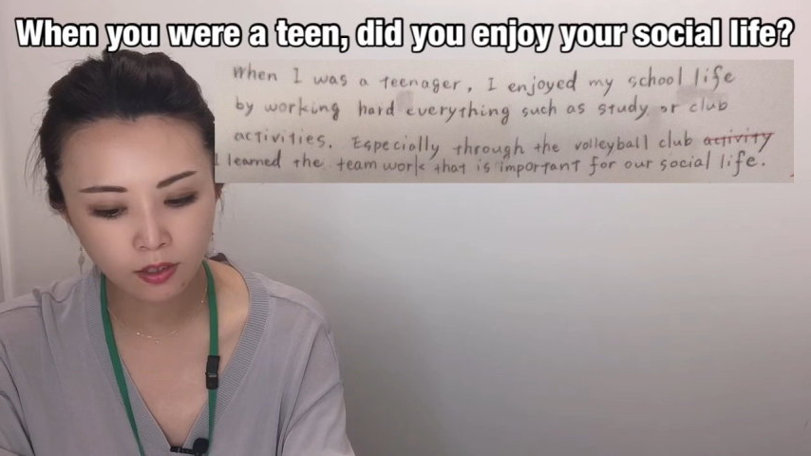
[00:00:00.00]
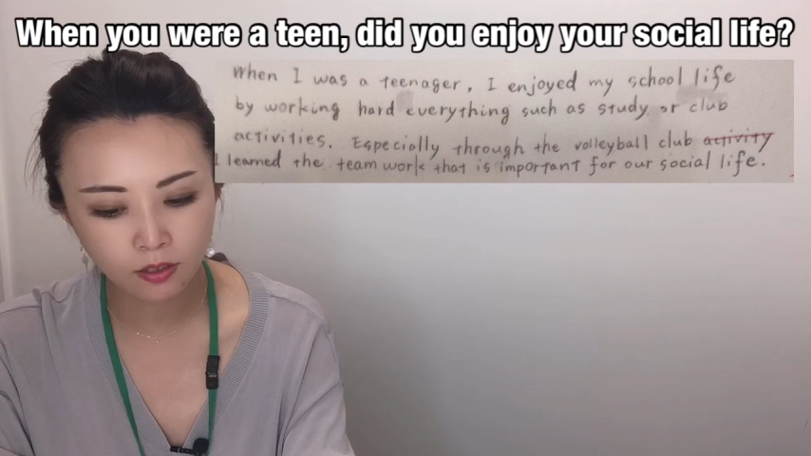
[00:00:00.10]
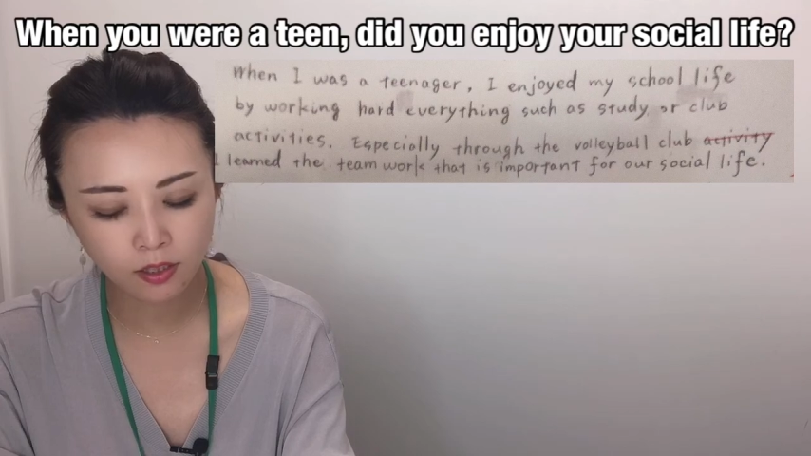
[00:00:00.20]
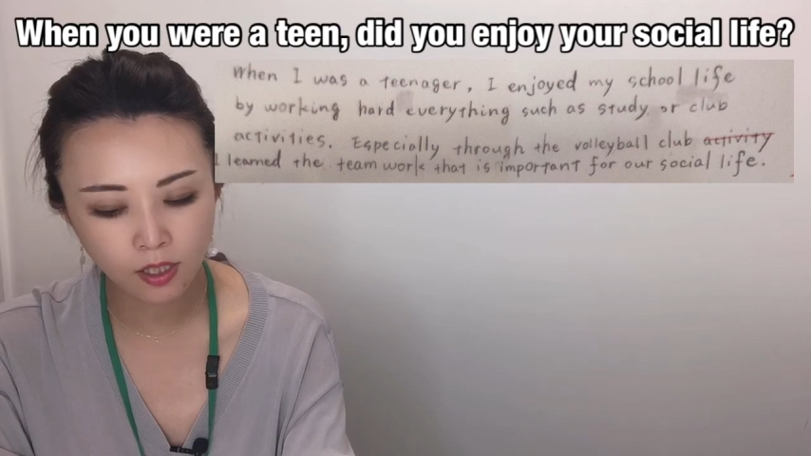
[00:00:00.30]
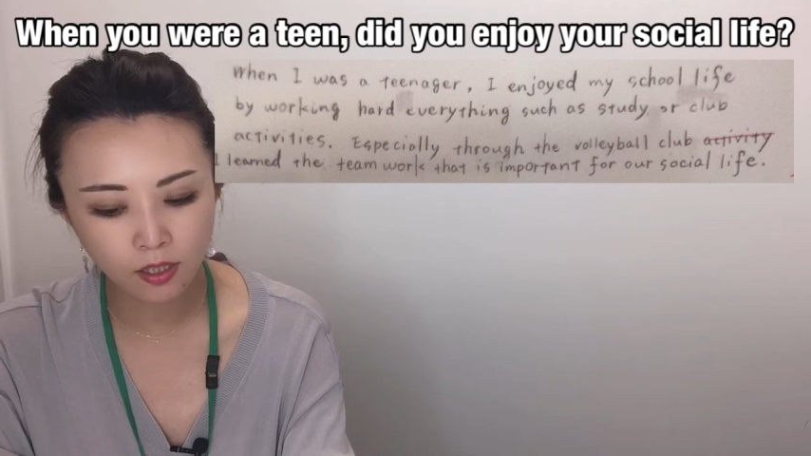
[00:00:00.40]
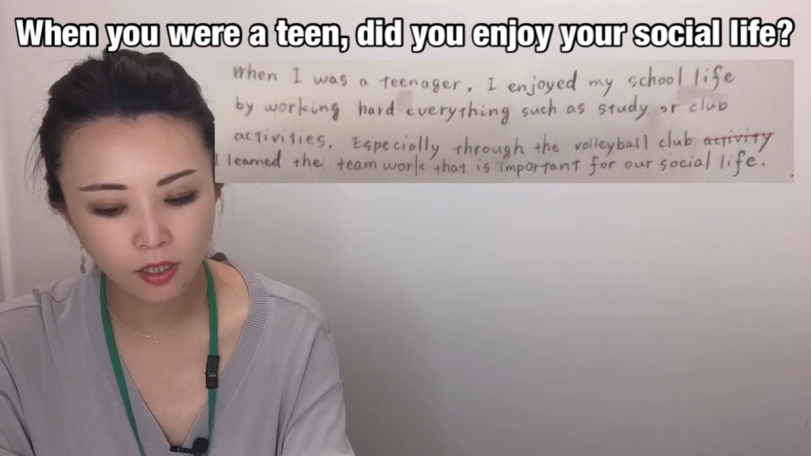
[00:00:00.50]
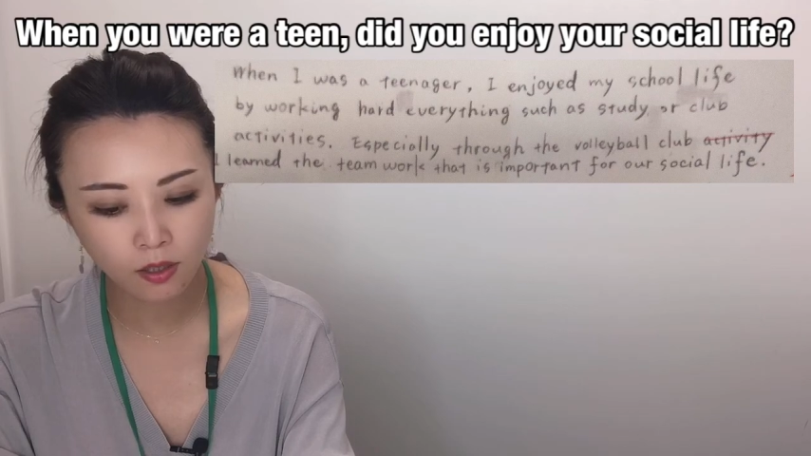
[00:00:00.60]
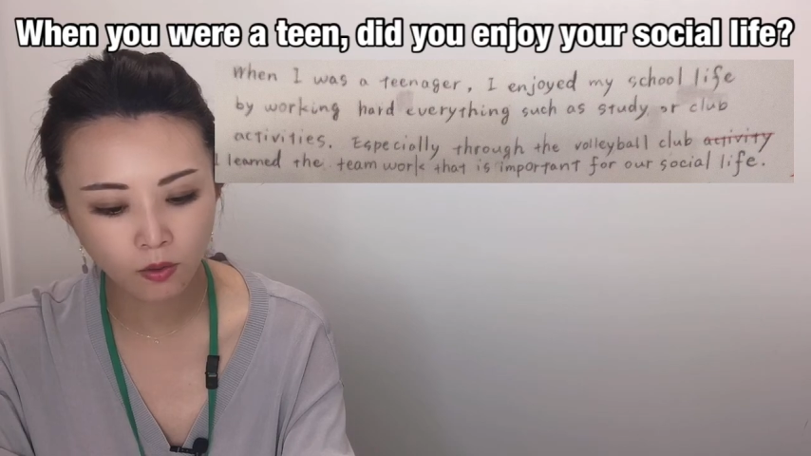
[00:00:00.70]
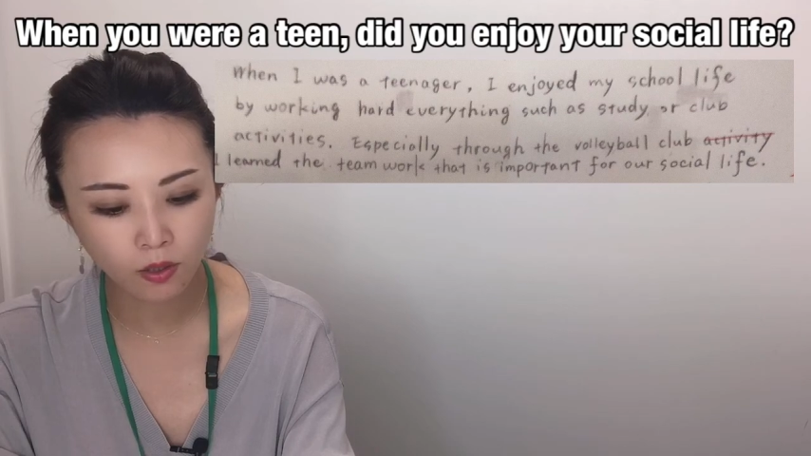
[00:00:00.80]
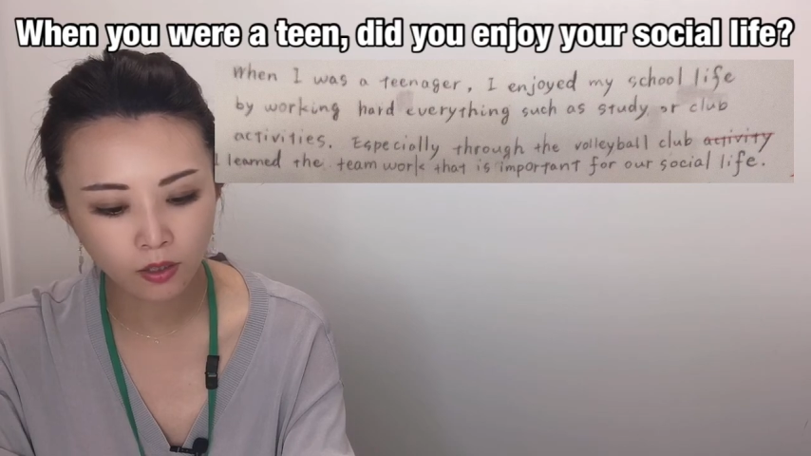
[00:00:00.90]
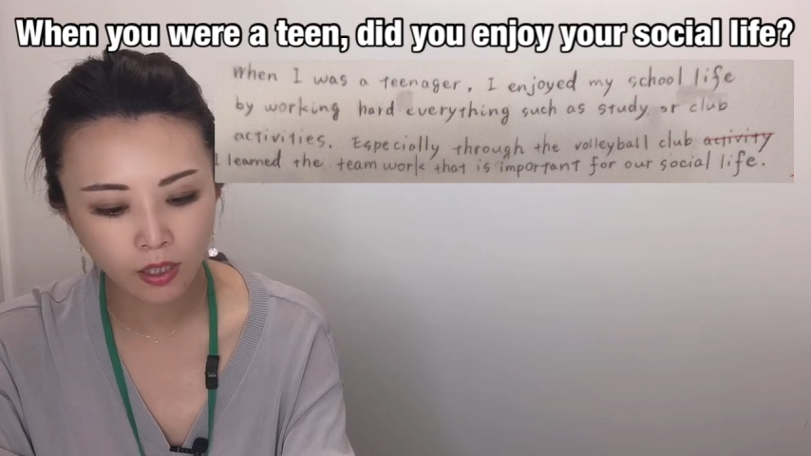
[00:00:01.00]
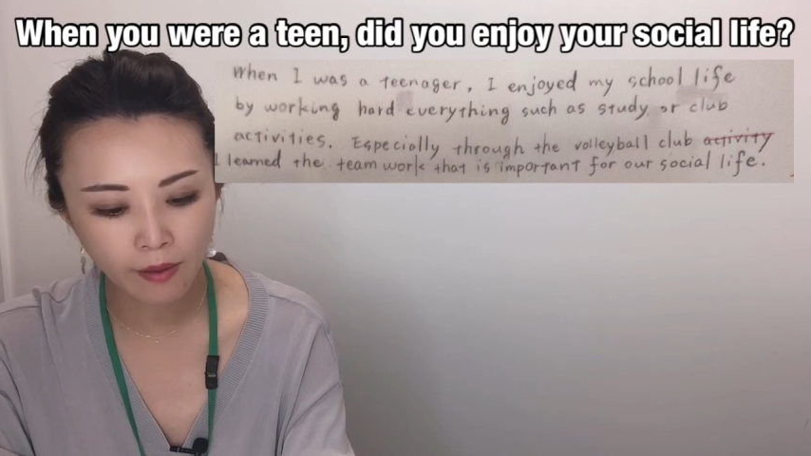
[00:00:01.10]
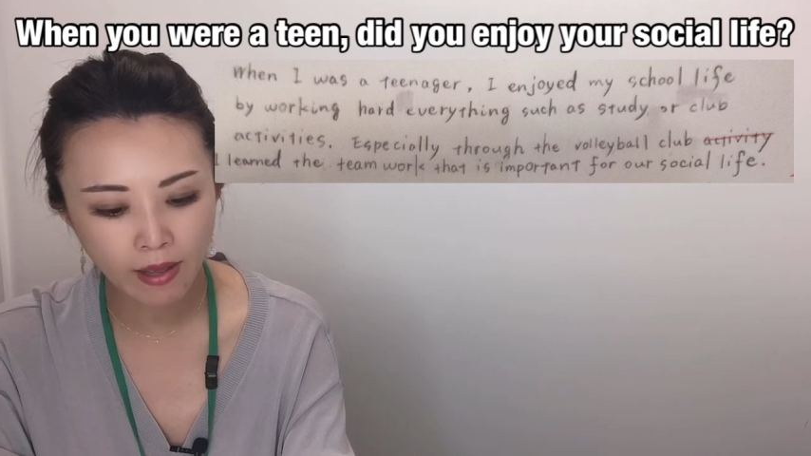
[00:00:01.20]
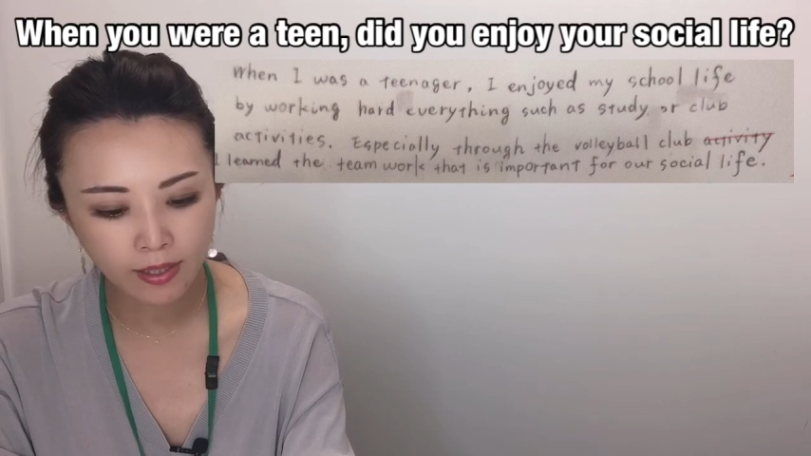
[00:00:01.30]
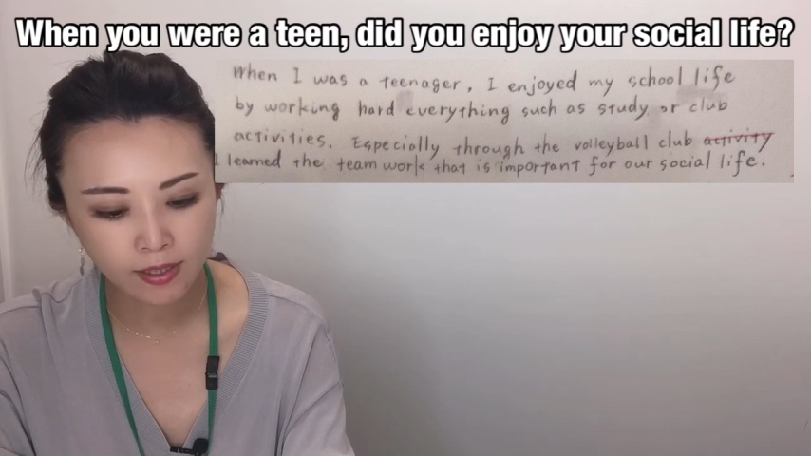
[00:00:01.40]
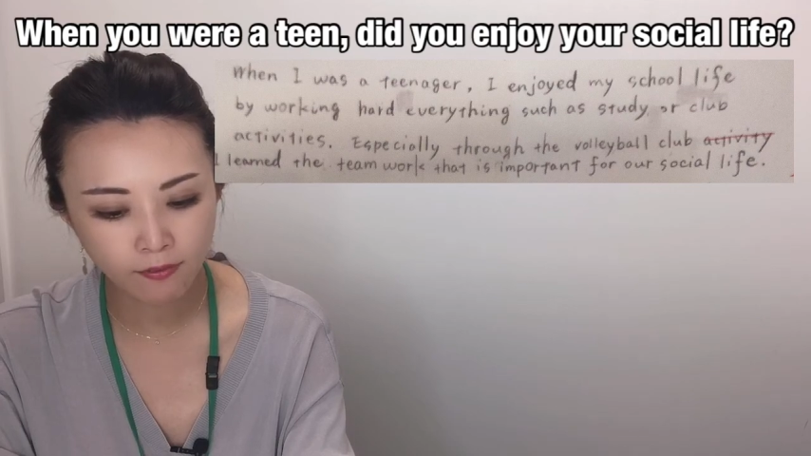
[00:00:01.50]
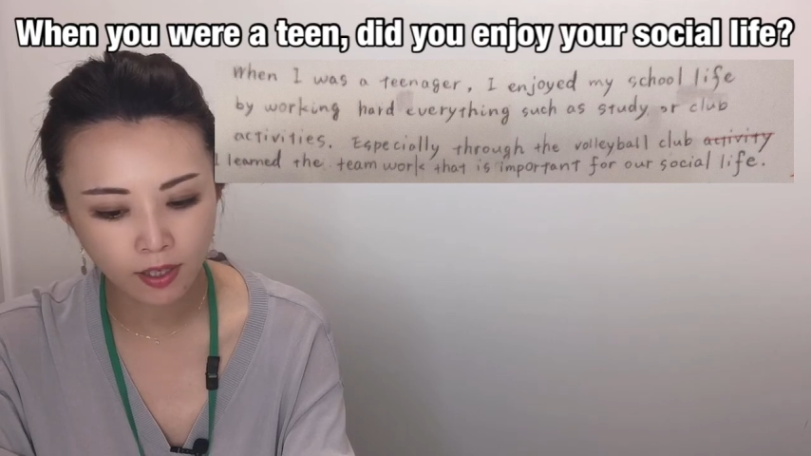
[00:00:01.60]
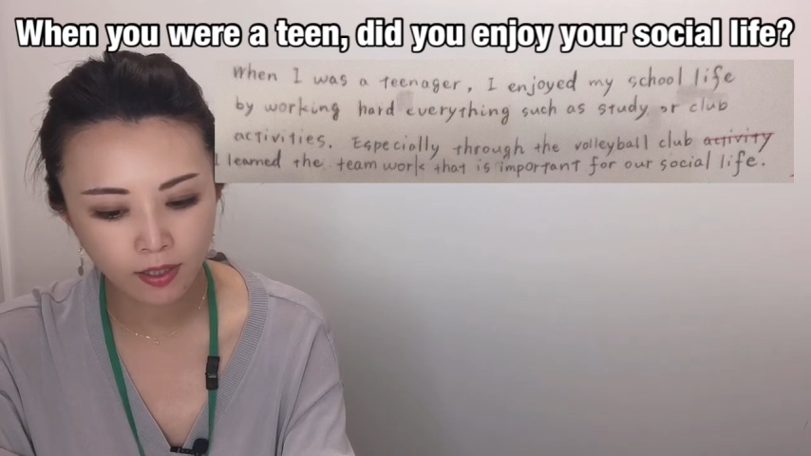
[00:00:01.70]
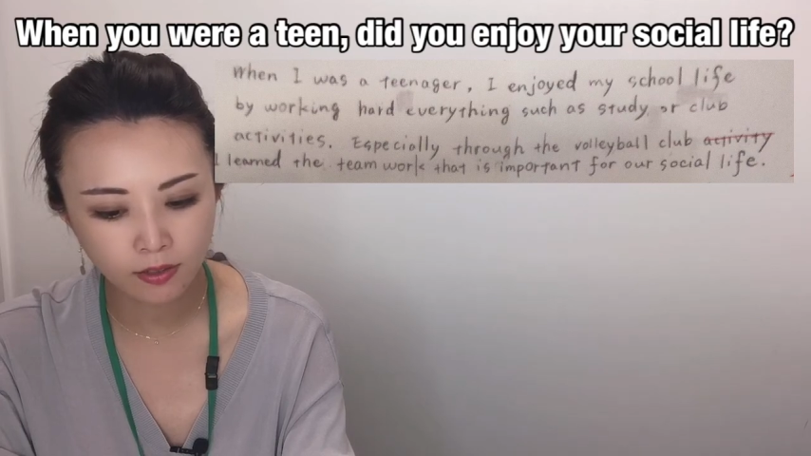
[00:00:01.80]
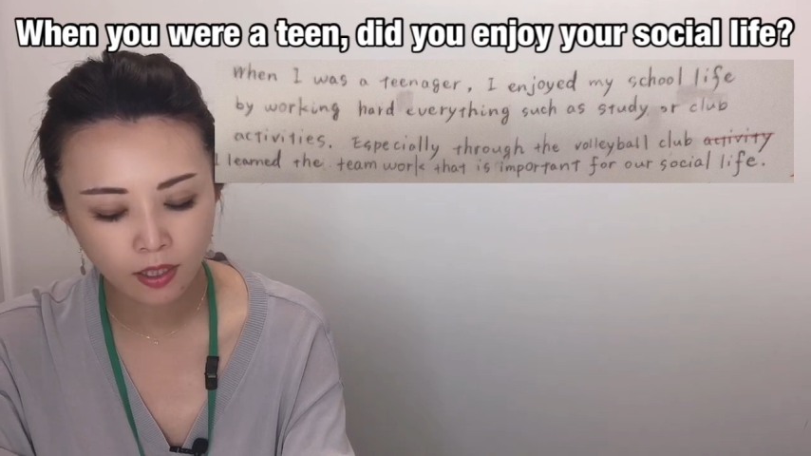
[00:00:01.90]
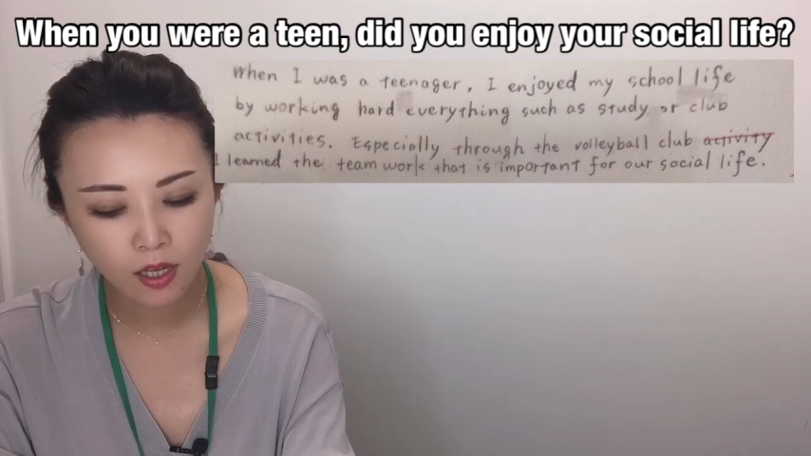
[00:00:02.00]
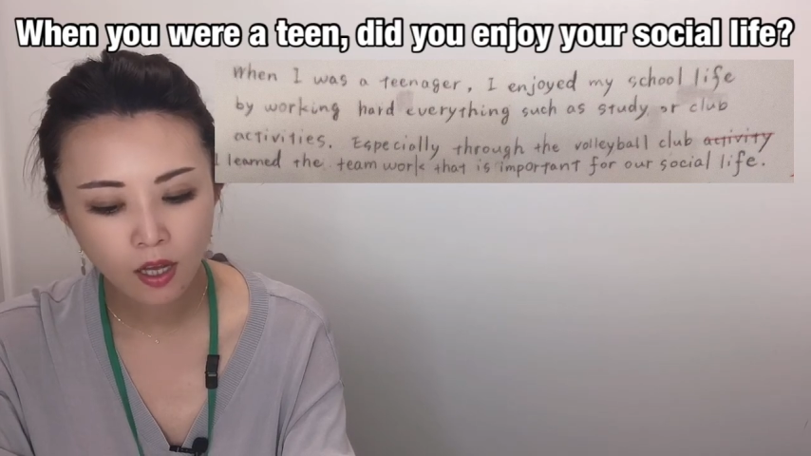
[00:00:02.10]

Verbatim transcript: as study or club activities